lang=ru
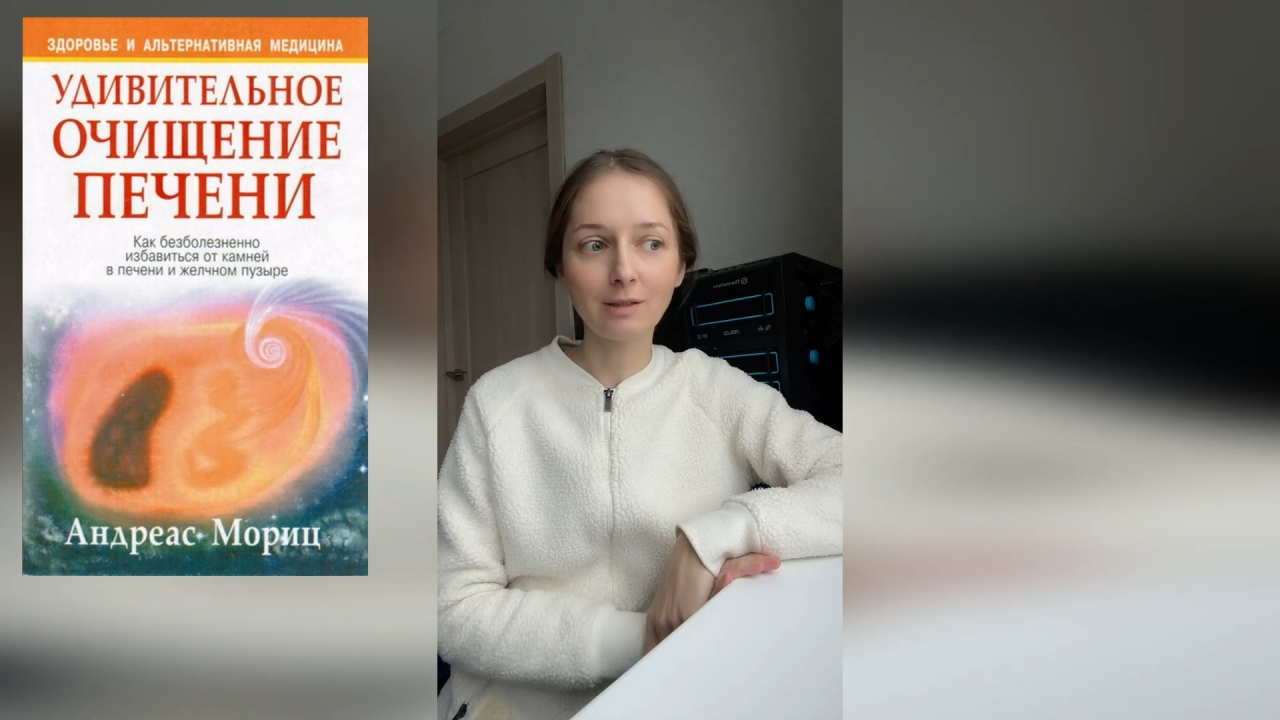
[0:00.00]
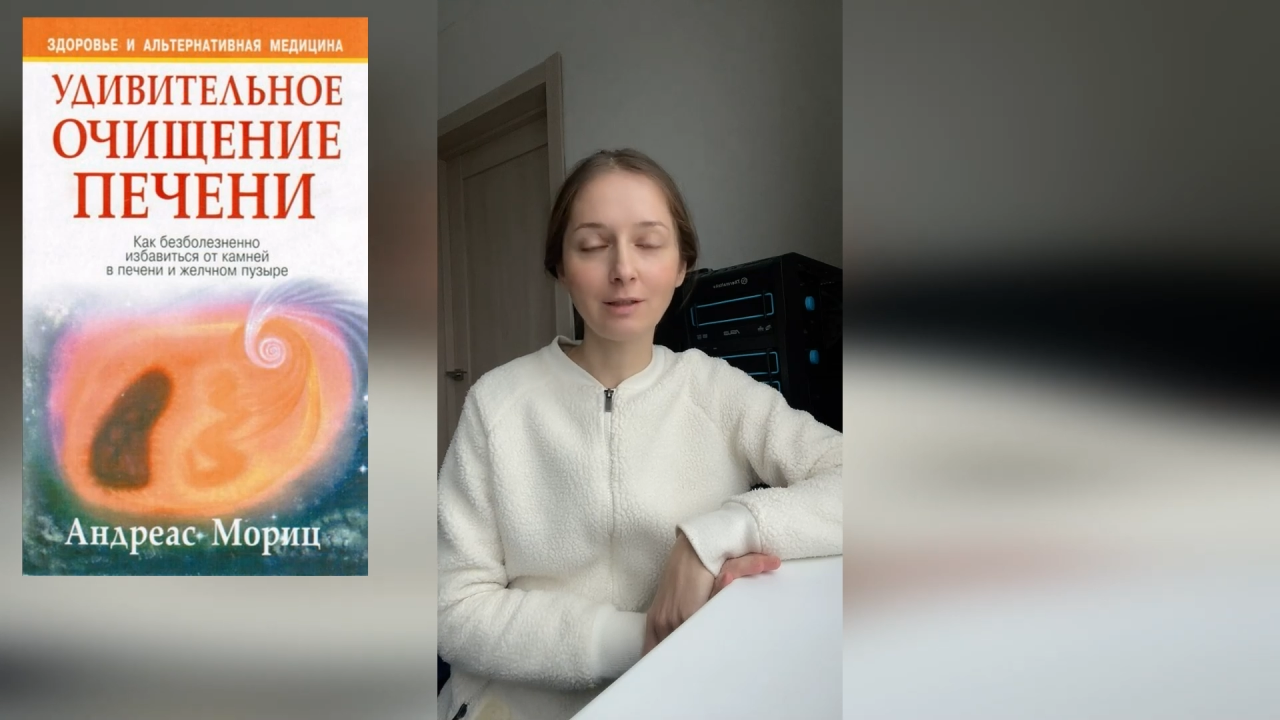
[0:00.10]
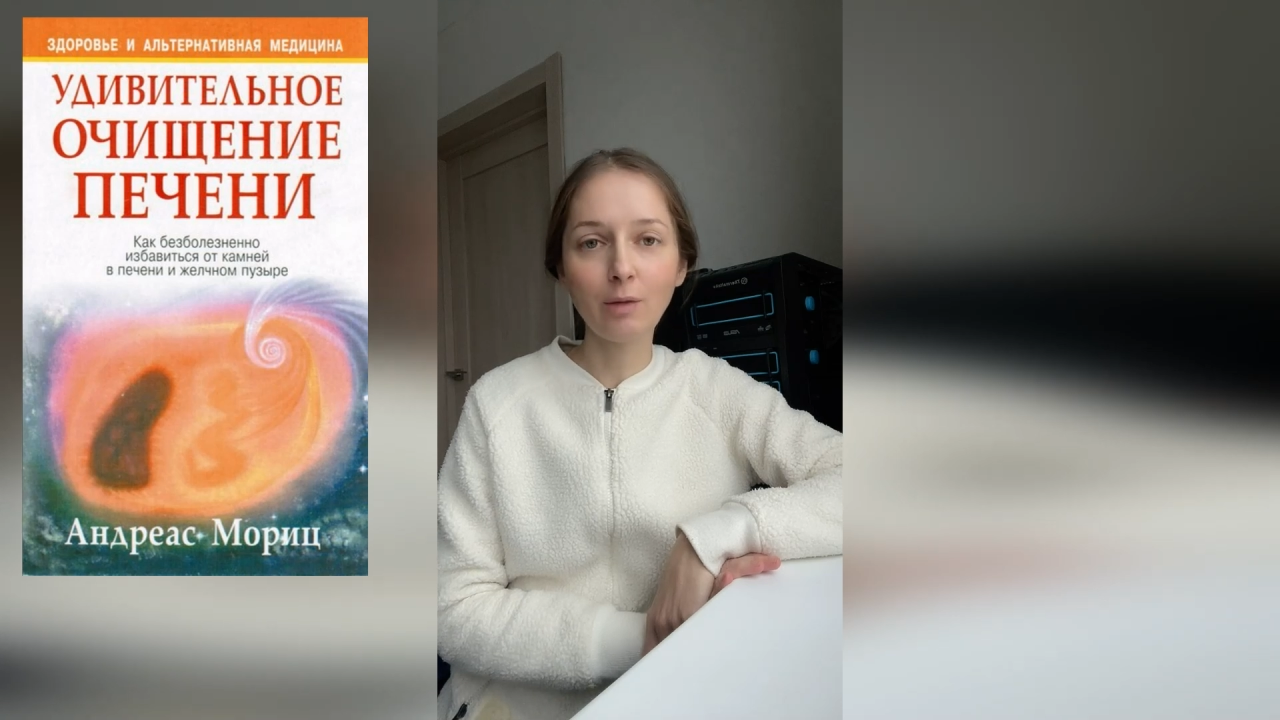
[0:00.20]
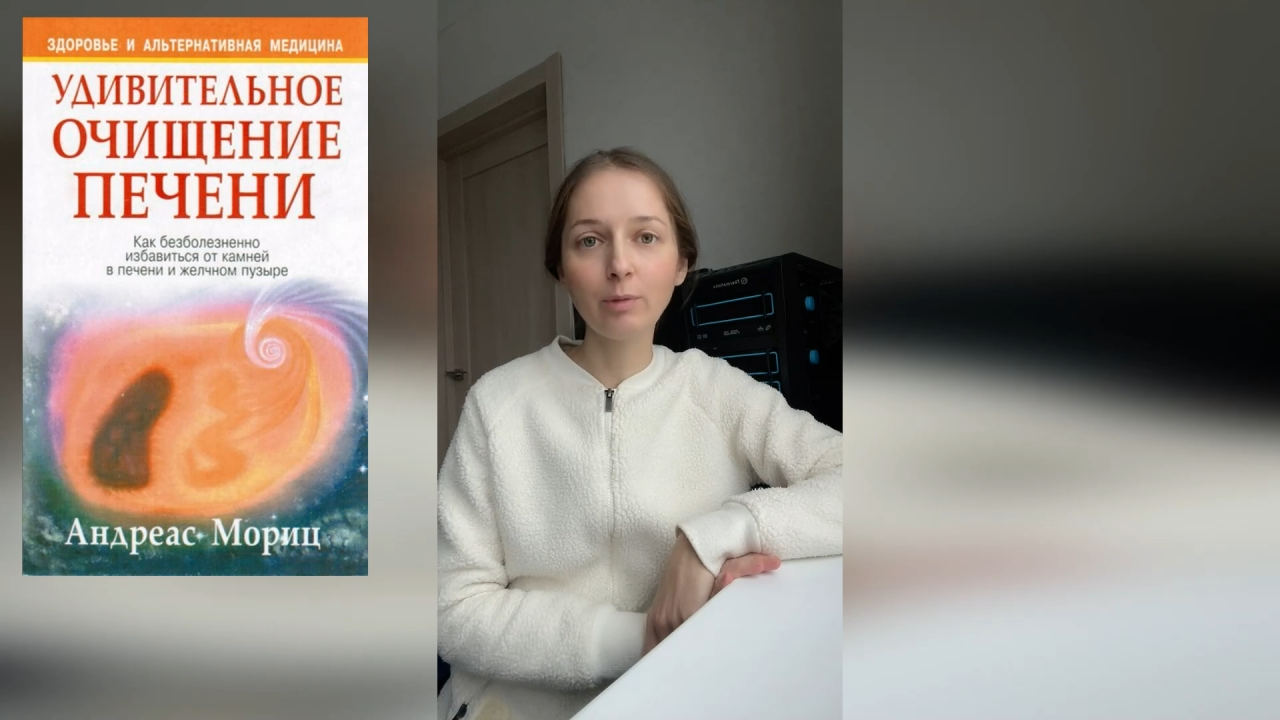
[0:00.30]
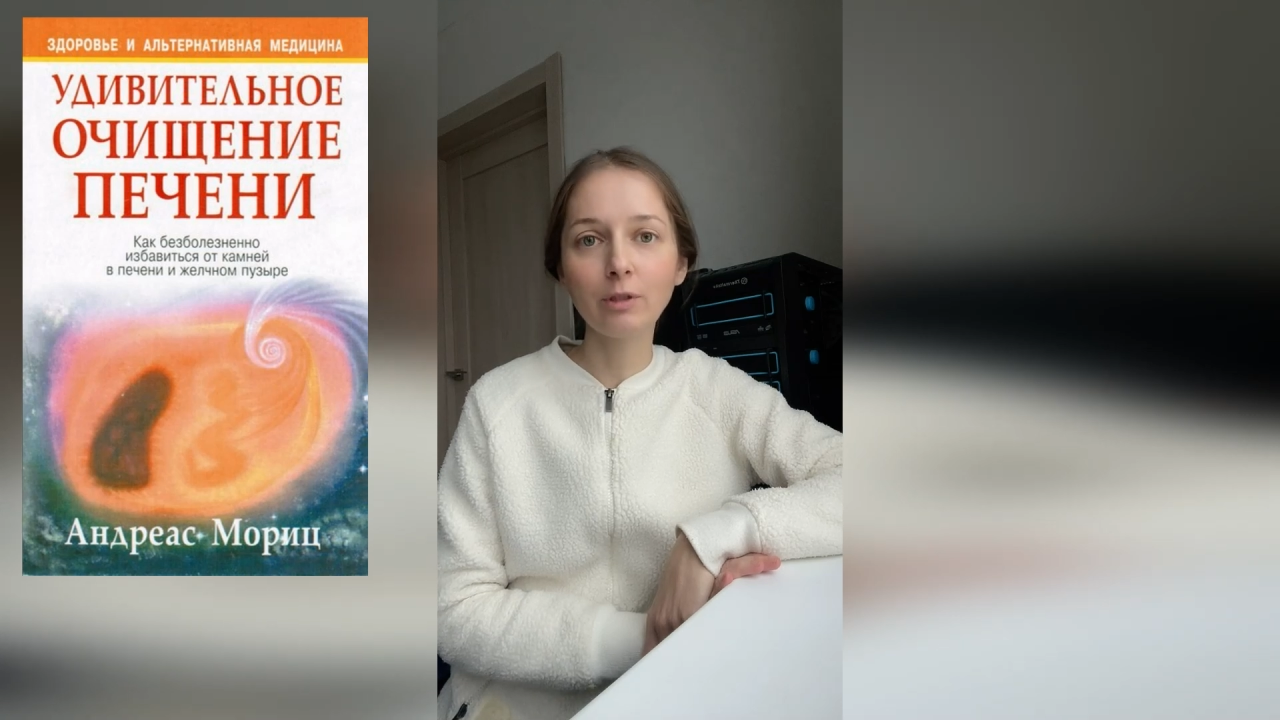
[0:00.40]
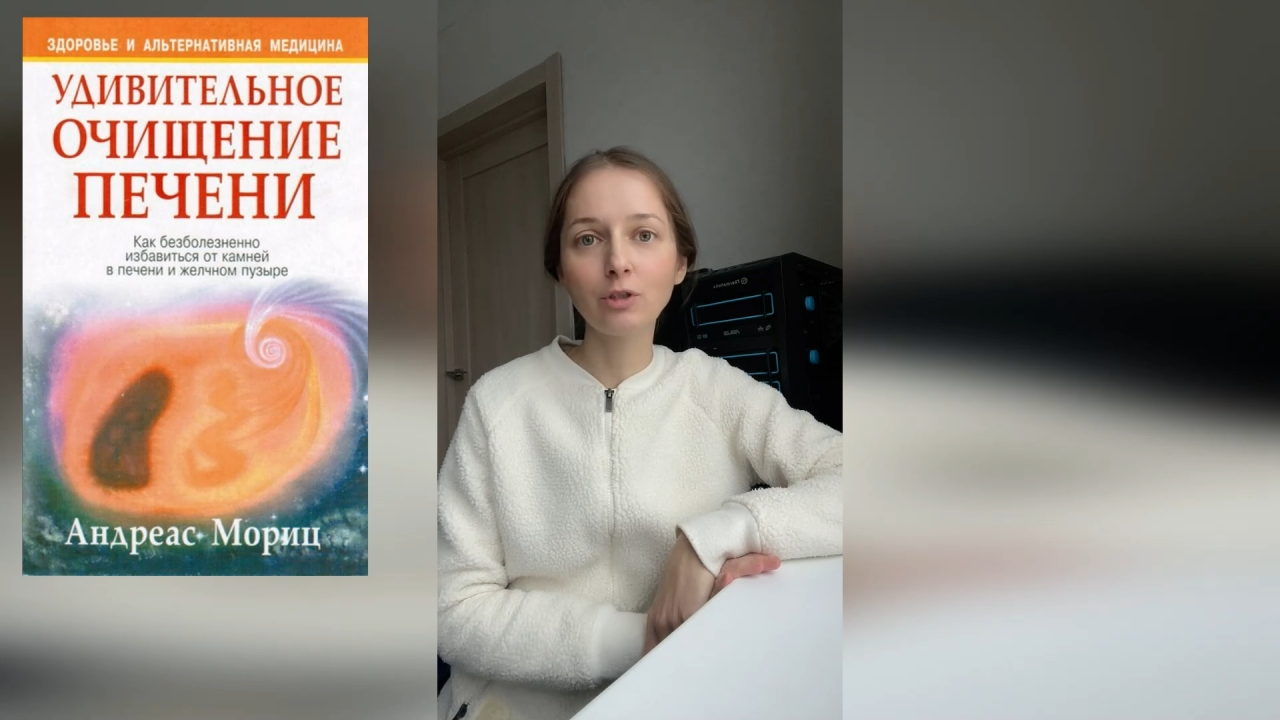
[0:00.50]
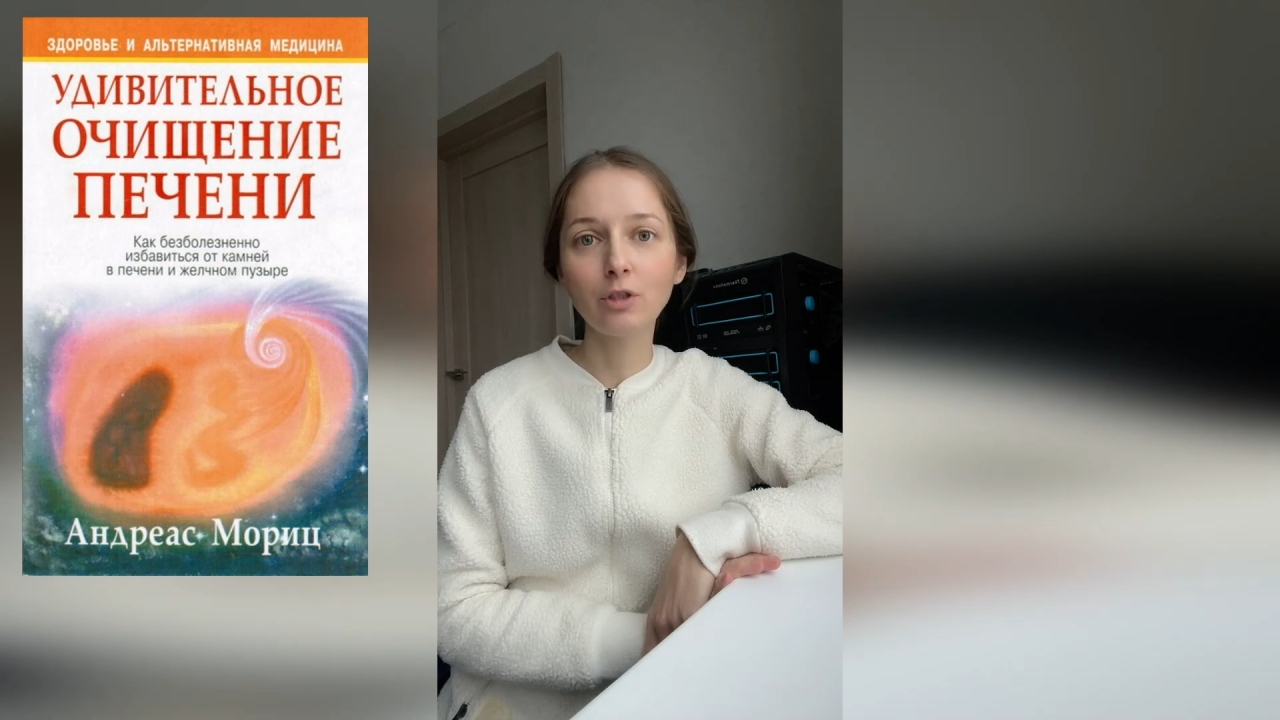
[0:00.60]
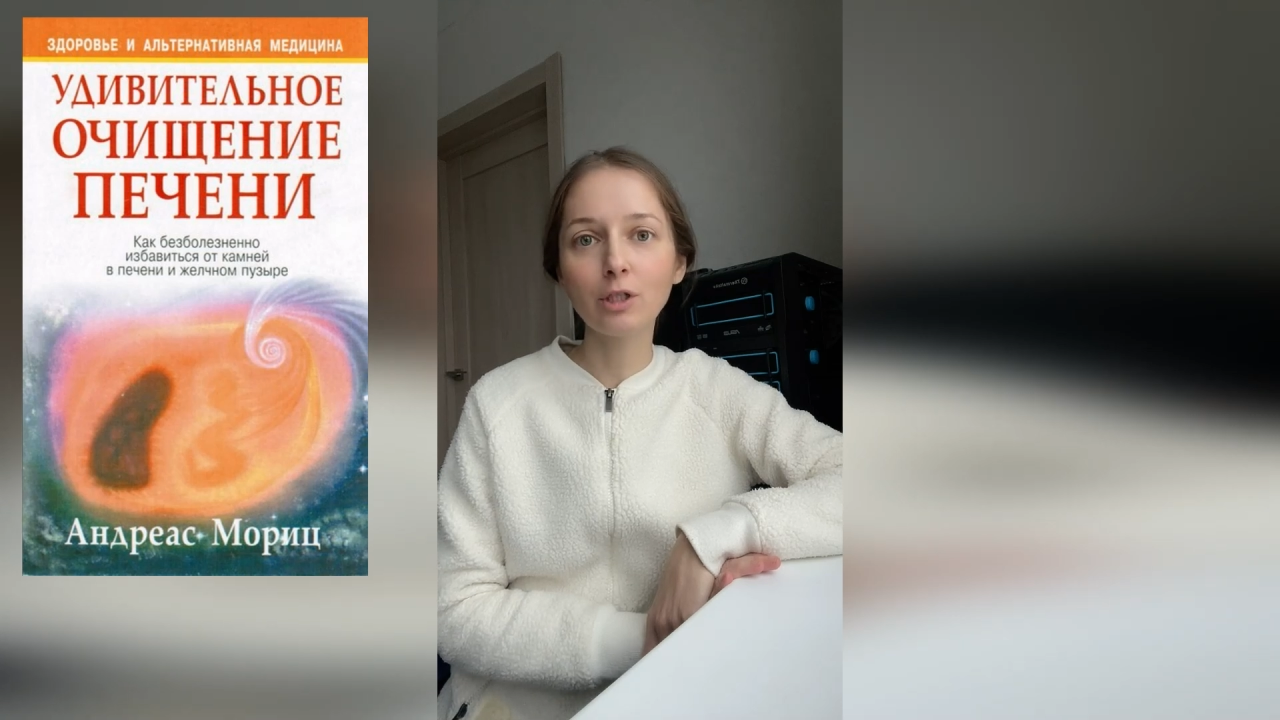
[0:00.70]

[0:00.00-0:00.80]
Я поняла,